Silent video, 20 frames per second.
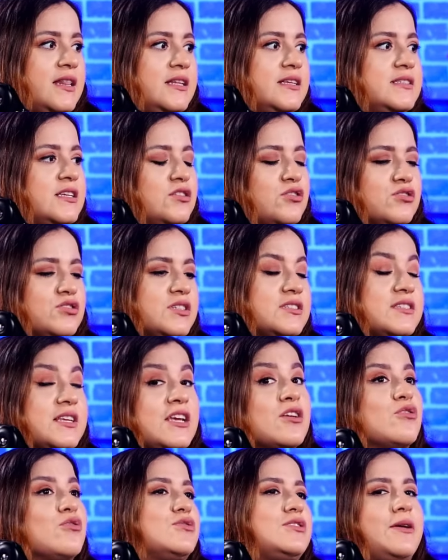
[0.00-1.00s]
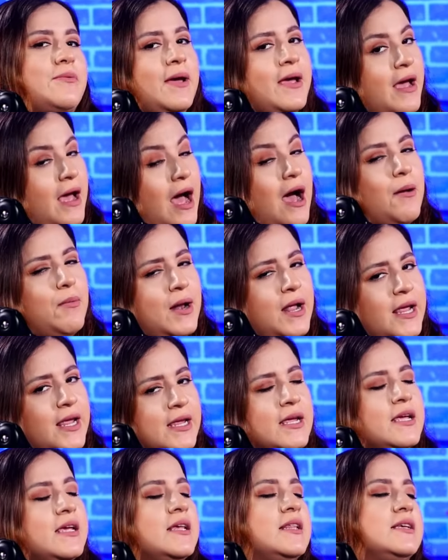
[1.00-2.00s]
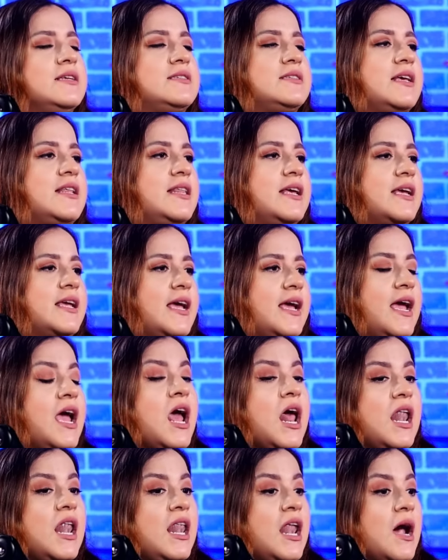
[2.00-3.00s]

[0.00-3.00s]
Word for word: Dice, entonces, inclusive habla ahí y dice de que